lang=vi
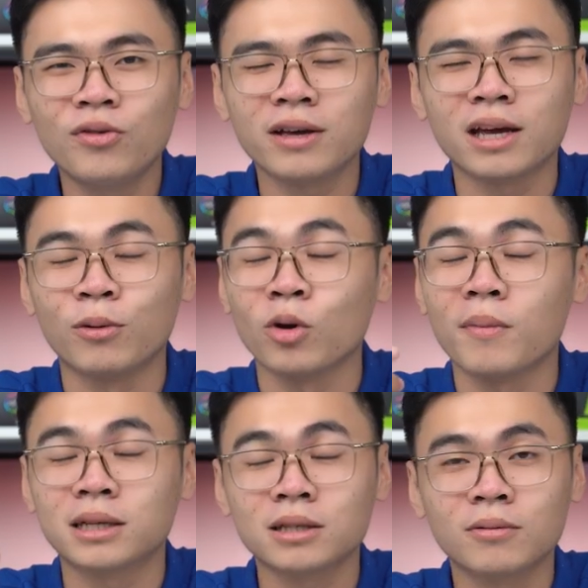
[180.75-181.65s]
vị, kiểu nổi
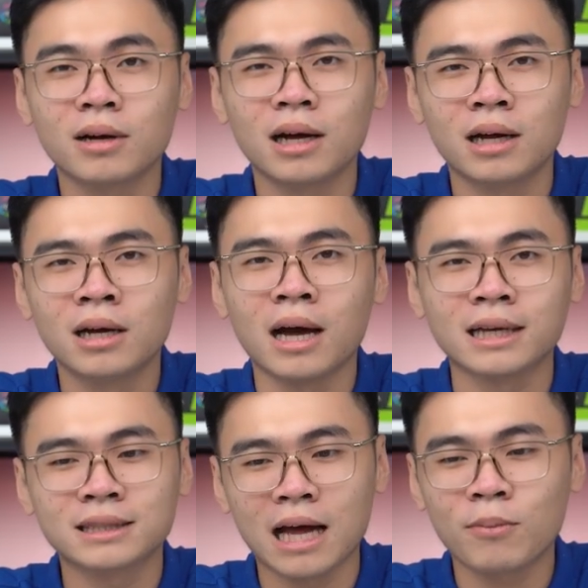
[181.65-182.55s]
bật trong uh,
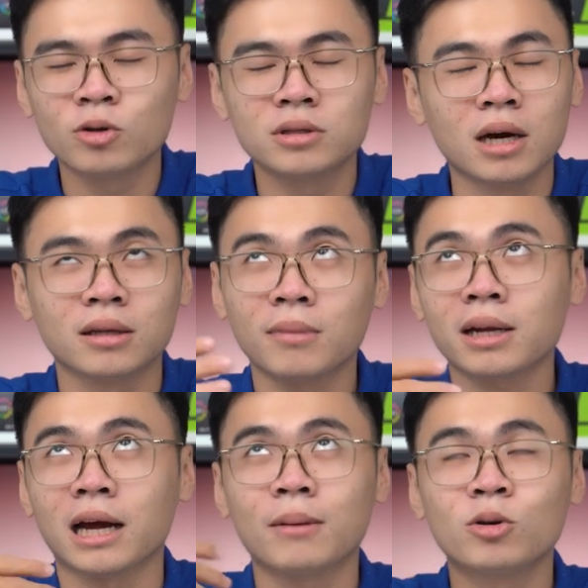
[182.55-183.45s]
ánh sáng môi trường, bất
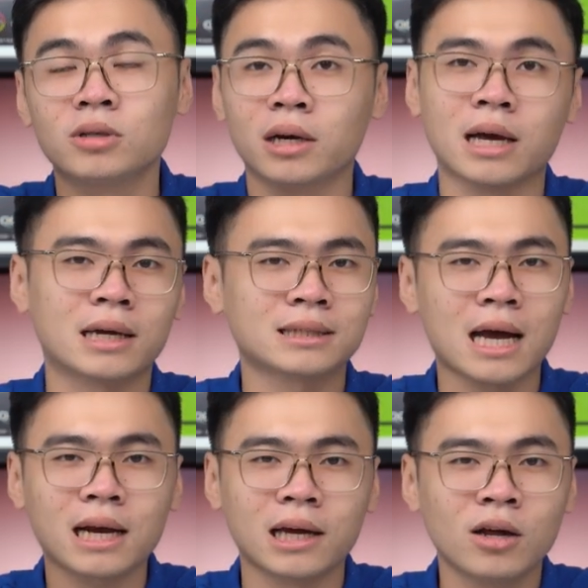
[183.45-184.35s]
kể các môi trường kể cả
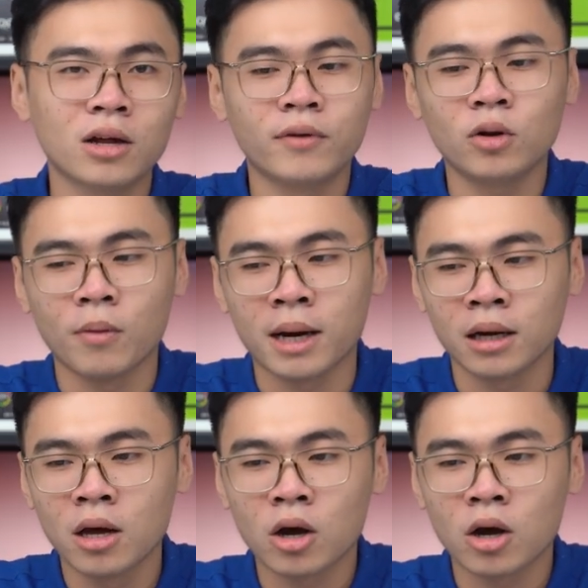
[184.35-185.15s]
sáng này vẫn nổi bật.